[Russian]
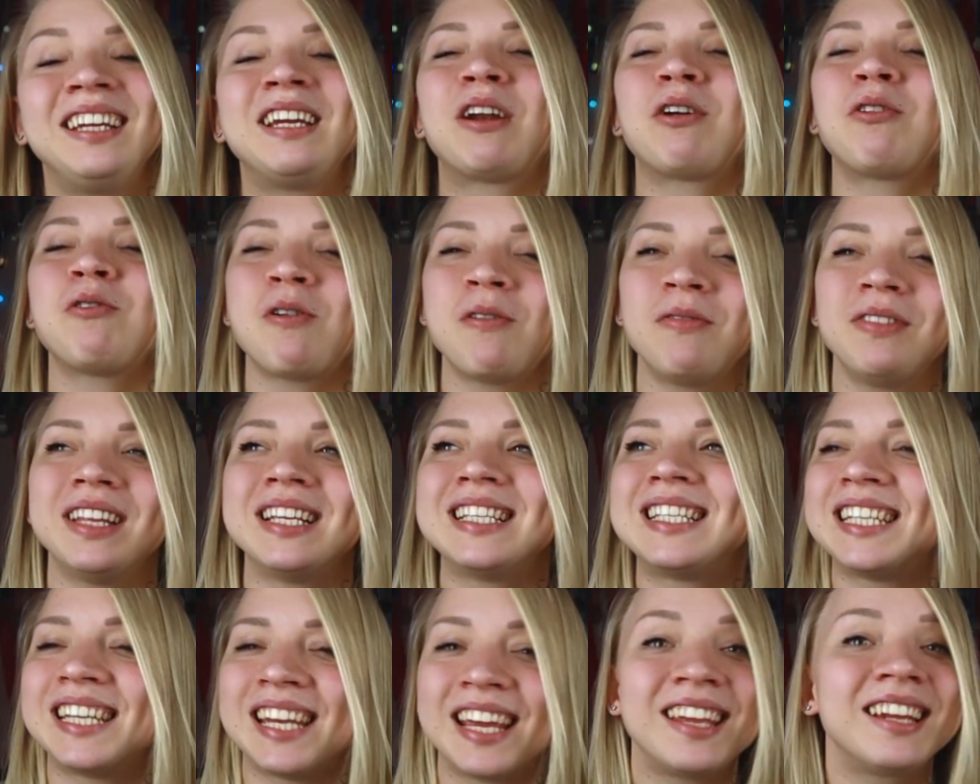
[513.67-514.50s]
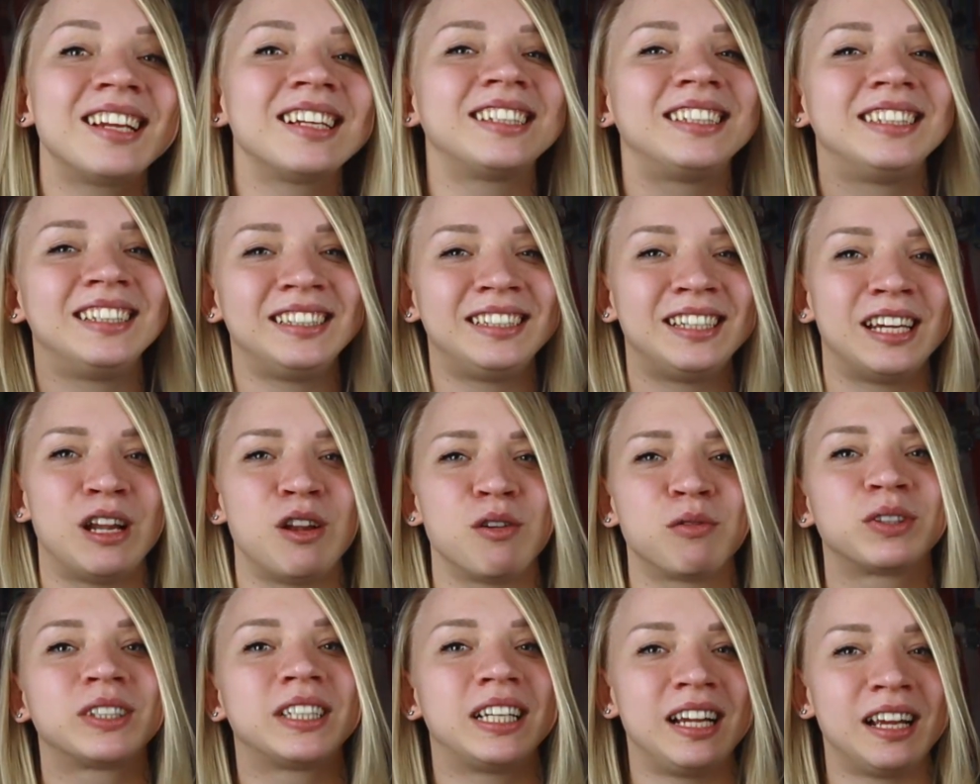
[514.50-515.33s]
И ровно через
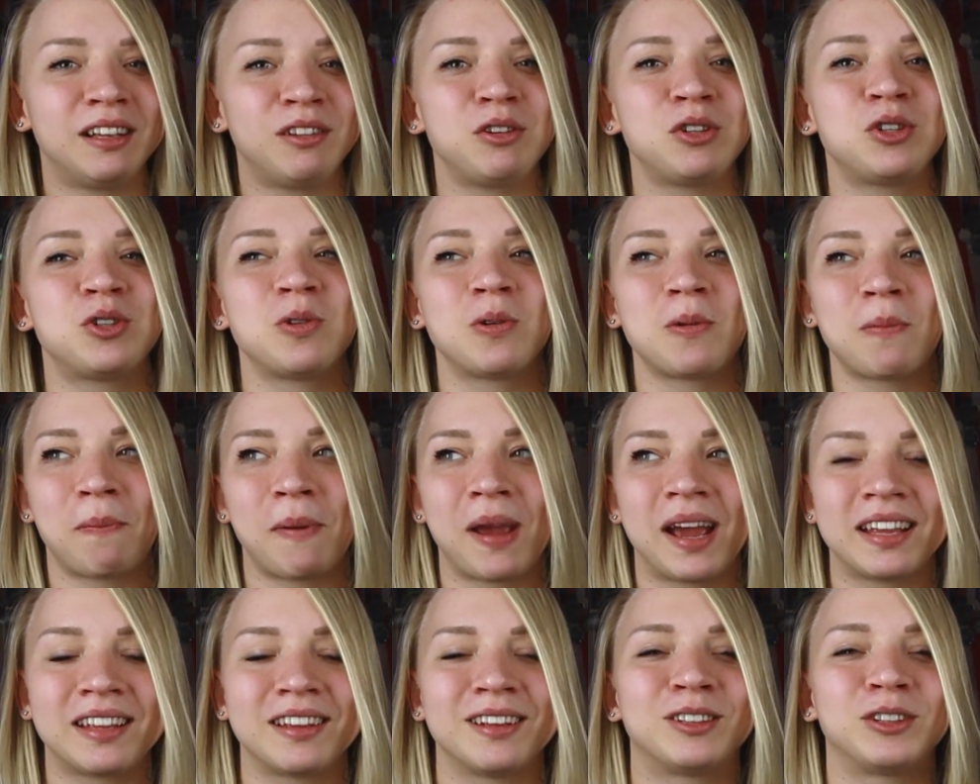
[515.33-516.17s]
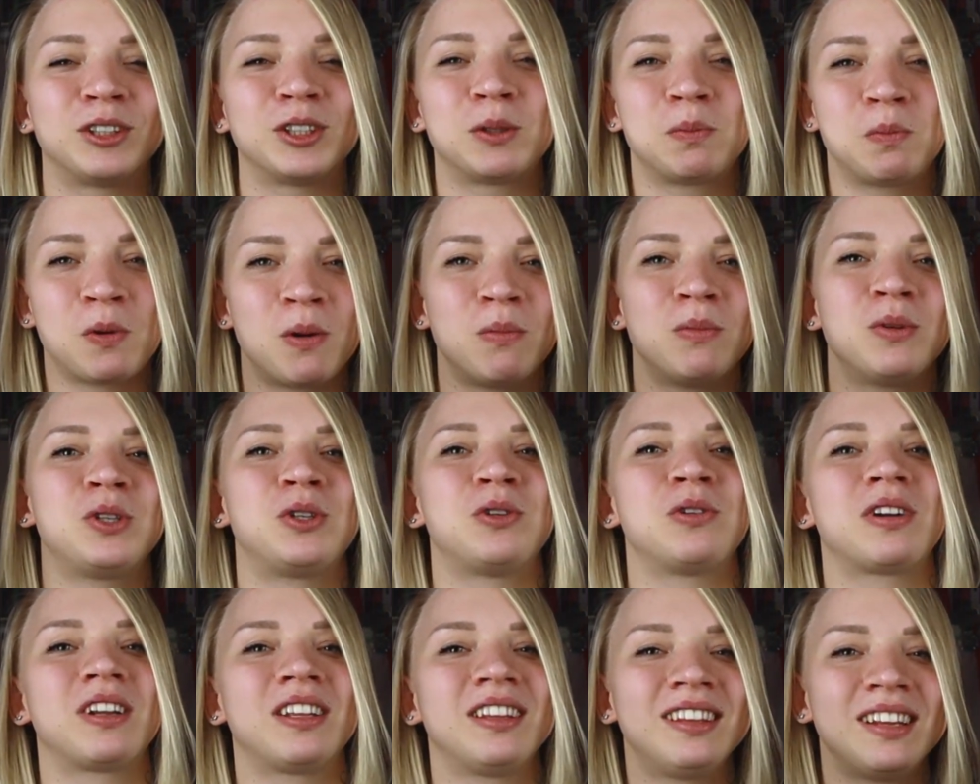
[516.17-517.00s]
неделю, в следующую пятницу, с
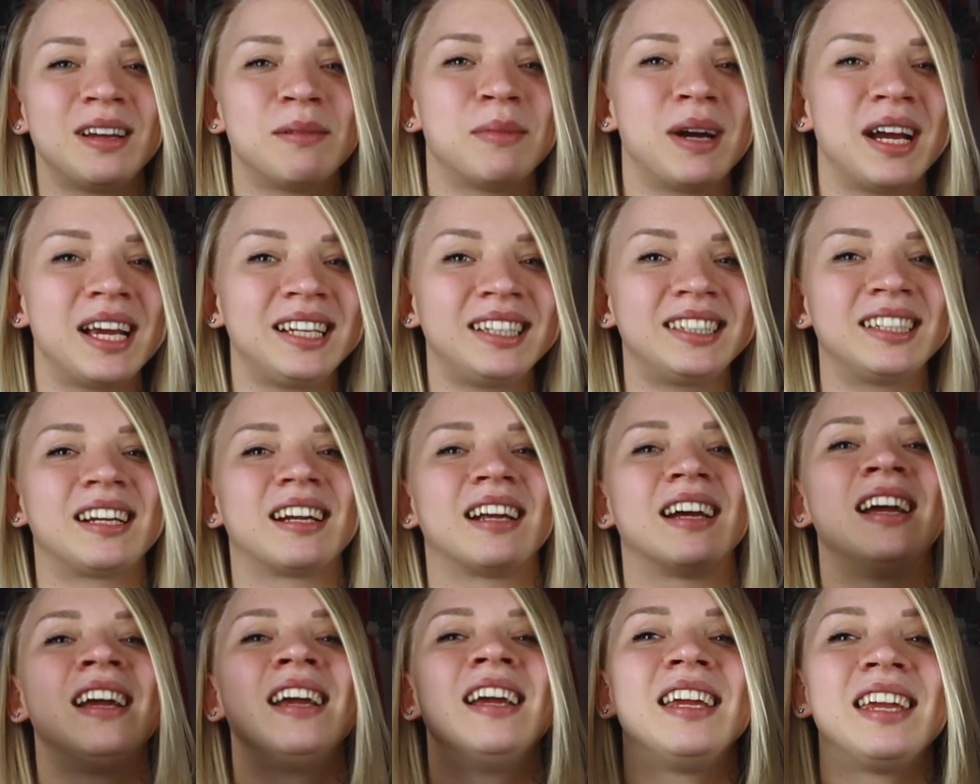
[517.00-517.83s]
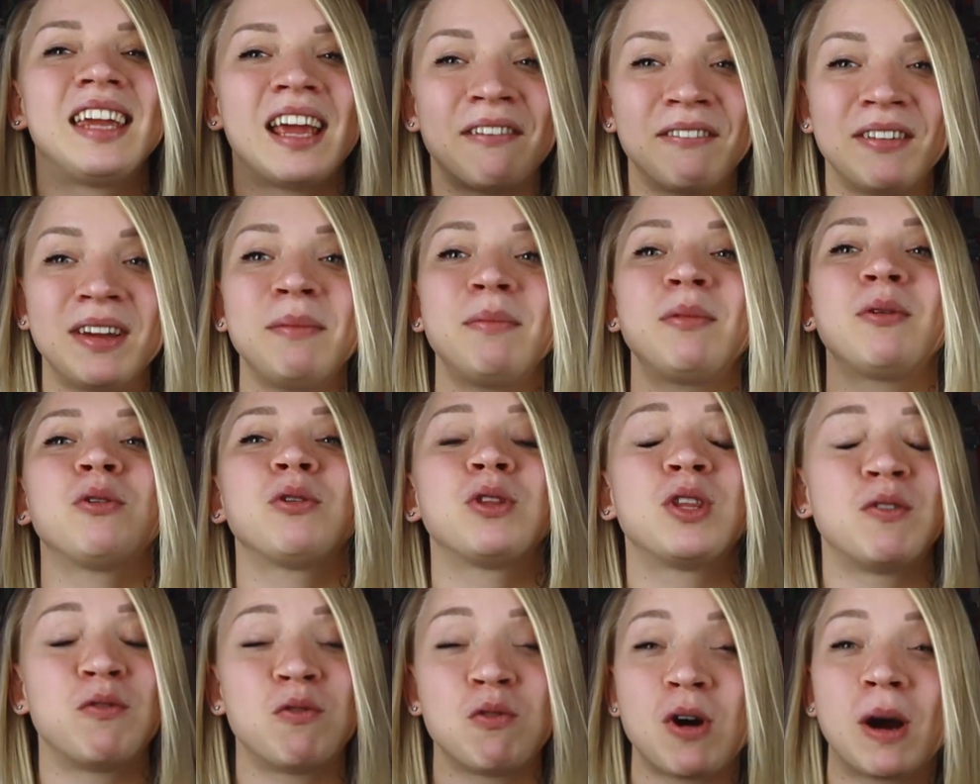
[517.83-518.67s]
помощью рандомайзера я выберу
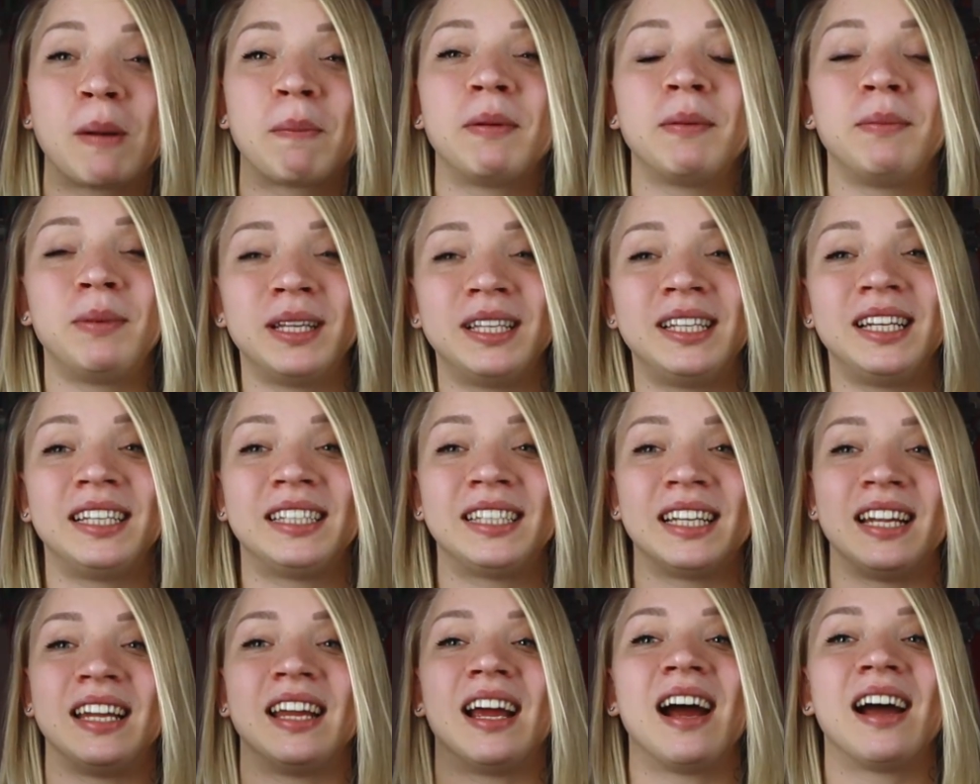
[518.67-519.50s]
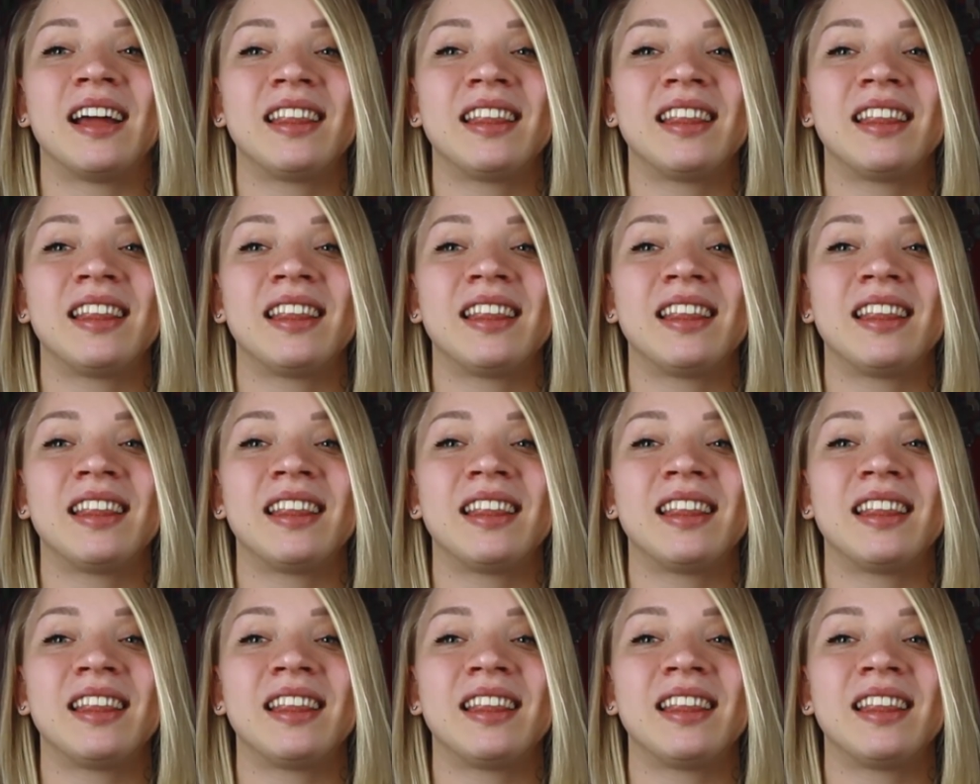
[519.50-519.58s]
двух победителей.